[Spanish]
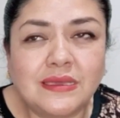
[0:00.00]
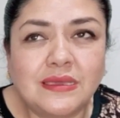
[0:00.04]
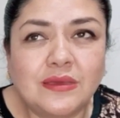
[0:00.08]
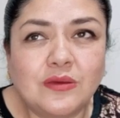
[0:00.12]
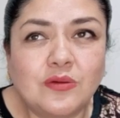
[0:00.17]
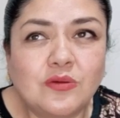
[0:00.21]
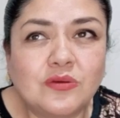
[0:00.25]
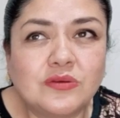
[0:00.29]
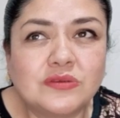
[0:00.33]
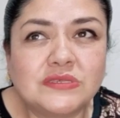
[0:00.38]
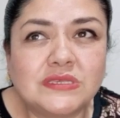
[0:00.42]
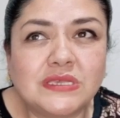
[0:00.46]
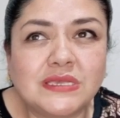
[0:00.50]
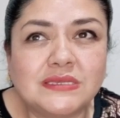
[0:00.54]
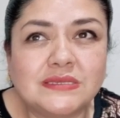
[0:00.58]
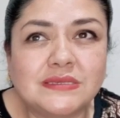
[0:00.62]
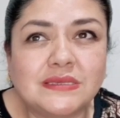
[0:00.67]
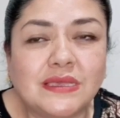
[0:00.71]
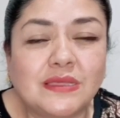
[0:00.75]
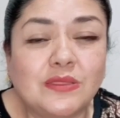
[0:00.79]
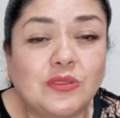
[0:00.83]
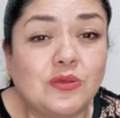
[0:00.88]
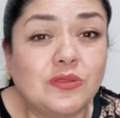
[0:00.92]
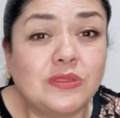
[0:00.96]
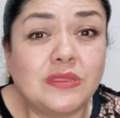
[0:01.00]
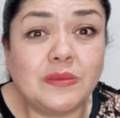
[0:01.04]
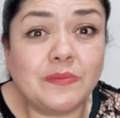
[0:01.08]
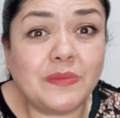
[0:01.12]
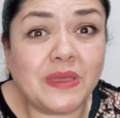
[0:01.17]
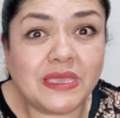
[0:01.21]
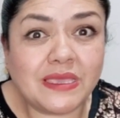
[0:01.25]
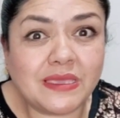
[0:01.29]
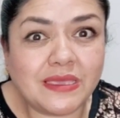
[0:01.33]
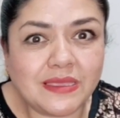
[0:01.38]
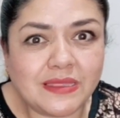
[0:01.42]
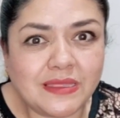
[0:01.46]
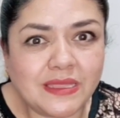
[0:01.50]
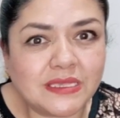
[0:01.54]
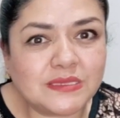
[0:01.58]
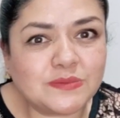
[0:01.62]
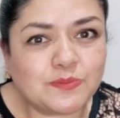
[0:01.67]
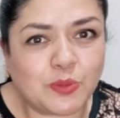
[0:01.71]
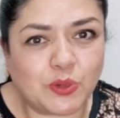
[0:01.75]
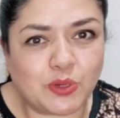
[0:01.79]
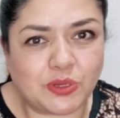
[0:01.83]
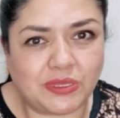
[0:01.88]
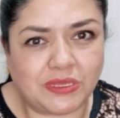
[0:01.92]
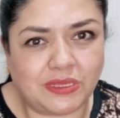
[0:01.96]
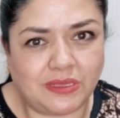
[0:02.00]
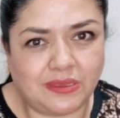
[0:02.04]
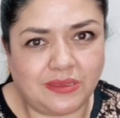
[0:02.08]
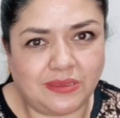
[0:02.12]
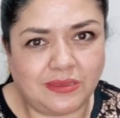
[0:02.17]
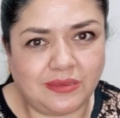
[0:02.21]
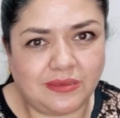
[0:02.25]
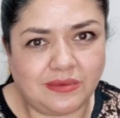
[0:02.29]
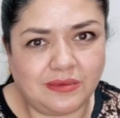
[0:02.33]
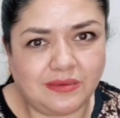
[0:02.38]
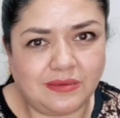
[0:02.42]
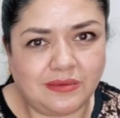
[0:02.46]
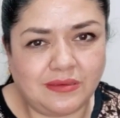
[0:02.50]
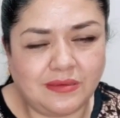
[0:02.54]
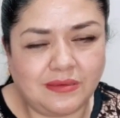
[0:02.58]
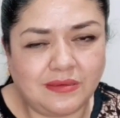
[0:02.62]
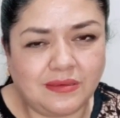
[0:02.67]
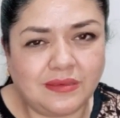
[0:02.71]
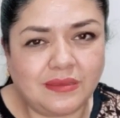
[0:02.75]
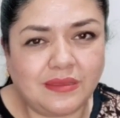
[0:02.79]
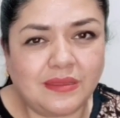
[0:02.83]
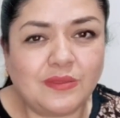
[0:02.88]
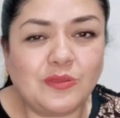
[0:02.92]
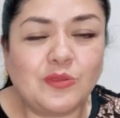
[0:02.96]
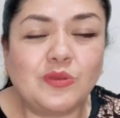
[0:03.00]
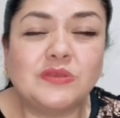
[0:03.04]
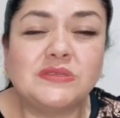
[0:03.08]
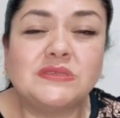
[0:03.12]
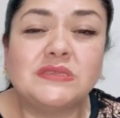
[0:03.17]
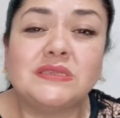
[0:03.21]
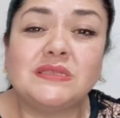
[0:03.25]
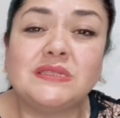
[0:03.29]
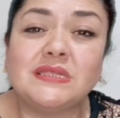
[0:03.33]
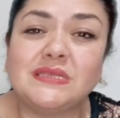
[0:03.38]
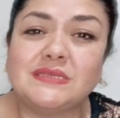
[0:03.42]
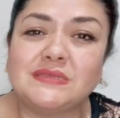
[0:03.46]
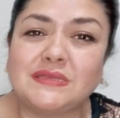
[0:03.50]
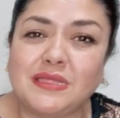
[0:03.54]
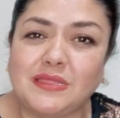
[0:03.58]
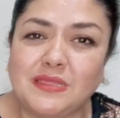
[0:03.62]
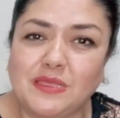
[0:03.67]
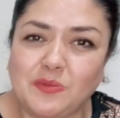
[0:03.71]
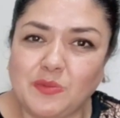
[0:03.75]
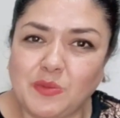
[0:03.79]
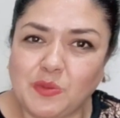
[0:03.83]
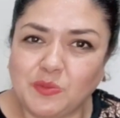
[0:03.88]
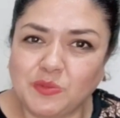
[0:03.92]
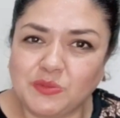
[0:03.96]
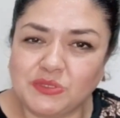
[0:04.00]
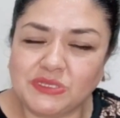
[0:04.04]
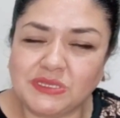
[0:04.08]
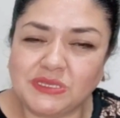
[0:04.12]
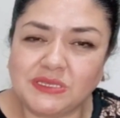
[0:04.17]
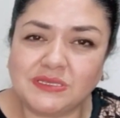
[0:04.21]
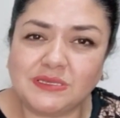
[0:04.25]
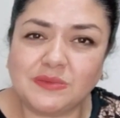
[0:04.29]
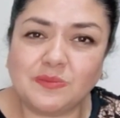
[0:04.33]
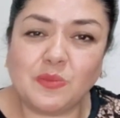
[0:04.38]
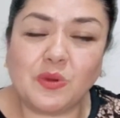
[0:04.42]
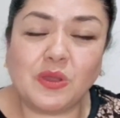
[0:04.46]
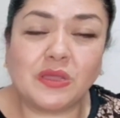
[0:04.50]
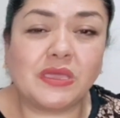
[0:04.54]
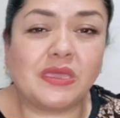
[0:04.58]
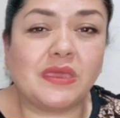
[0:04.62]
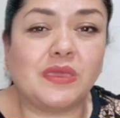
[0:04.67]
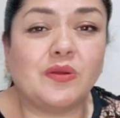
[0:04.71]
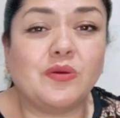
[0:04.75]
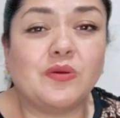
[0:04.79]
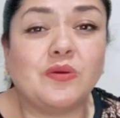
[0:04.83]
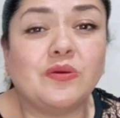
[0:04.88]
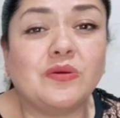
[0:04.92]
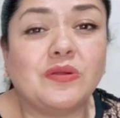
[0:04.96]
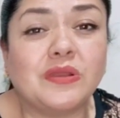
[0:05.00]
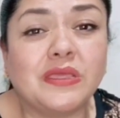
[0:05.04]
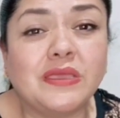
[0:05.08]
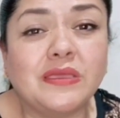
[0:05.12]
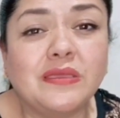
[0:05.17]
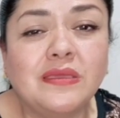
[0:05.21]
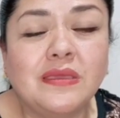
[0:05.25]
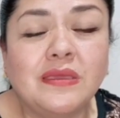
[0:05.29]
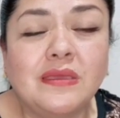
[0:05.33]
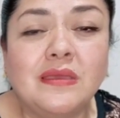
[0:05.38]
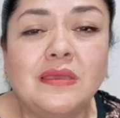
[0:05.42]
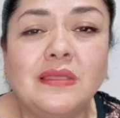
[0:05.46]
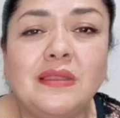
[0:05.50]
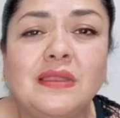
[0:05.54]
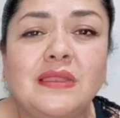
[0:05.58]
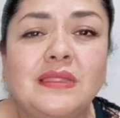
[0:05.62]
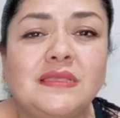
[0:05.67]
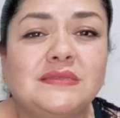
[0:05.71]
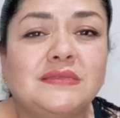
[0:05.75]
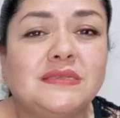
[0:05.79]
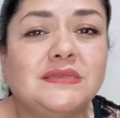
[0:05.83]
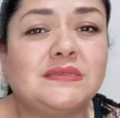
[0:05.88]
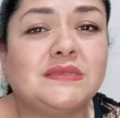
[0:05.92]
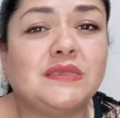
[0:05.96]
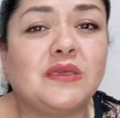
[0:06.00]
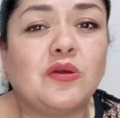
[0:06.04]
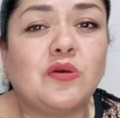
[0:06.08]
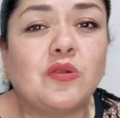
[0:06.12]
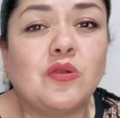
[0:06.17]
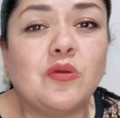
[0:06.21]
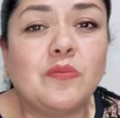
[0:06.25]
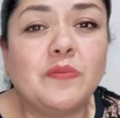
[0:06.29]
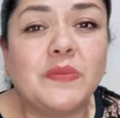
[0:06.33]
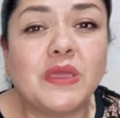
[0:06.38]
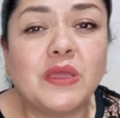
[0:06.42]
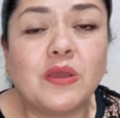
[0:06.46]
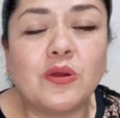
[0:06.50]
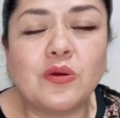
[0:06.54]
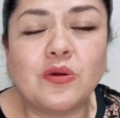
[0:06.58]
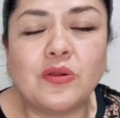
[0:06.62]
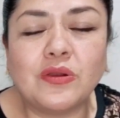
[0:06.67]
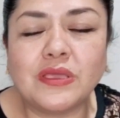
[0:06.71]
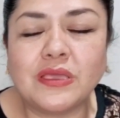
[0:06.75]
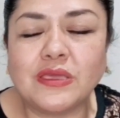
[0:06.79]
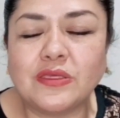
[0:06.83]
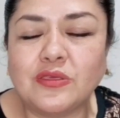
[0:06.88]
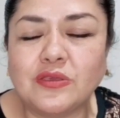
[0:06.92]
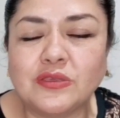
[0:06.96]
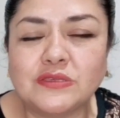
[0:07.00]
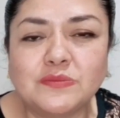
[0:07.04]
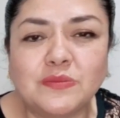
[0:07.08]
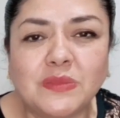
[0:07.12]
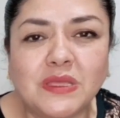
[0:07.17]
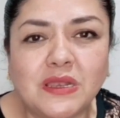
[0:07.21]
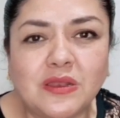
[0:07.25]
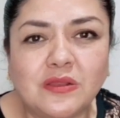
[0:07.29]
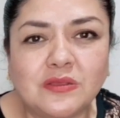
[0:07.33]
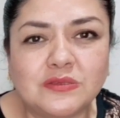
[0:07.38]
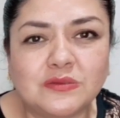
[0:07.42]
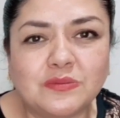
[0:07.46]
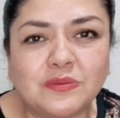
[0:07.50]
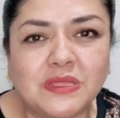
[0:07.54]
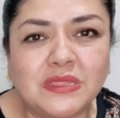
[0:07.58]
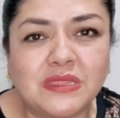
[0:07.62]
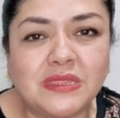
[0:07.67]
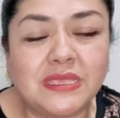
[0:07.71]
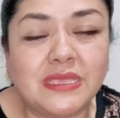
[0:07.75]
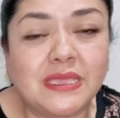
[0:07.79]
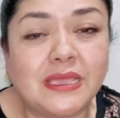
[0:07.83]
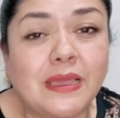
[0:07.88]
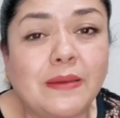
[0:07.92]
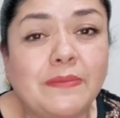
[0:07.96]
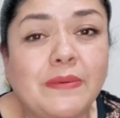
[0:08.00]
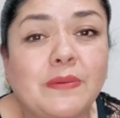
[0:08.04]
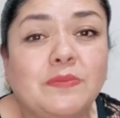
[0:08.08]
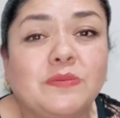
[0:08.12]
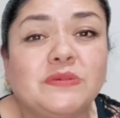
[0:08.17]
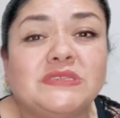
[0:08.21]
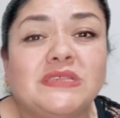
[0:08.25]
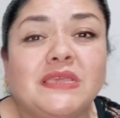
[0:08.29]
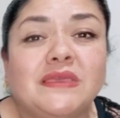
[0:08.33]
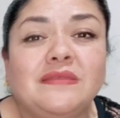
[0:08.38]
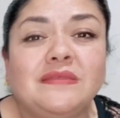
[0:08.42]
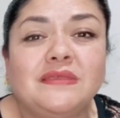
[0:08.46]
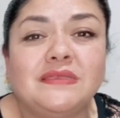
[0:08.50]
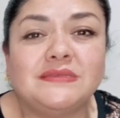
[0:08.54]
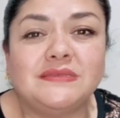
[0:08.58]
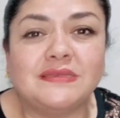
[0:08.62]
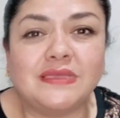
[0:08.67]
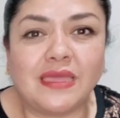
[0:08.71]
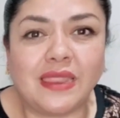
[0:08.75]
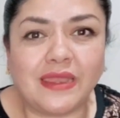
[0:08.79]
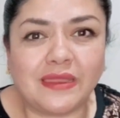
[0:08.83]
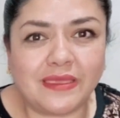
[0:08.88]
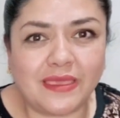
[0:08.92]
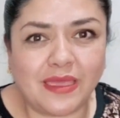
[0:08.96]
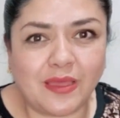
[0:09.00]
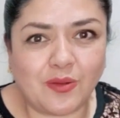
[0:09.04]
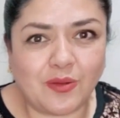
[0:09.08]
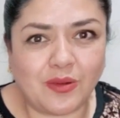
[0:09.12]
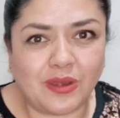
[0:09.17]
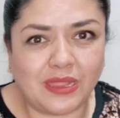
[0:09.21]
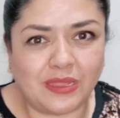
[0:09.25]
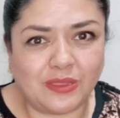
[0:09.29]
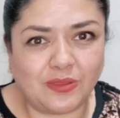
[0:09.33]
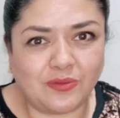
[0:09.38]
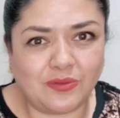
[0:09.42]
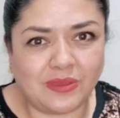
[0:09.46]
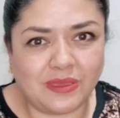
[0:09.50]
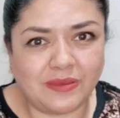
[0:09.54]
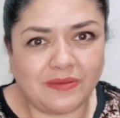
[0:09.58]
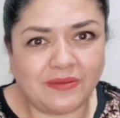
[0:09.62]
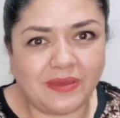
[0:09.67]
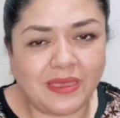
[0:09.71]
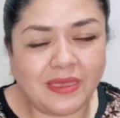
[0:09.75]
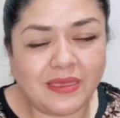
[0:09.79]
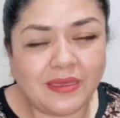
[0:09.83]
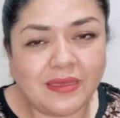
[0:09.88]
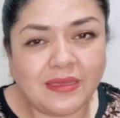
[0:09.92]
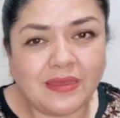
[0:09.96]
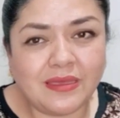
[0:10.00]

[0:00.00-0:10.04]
cosas que no te imaginas por ti. Entonces les animo muchísimo a que oren, les deseo lo mejor, que Dios me los bendiga. Vamos a iniciar ya con la nueva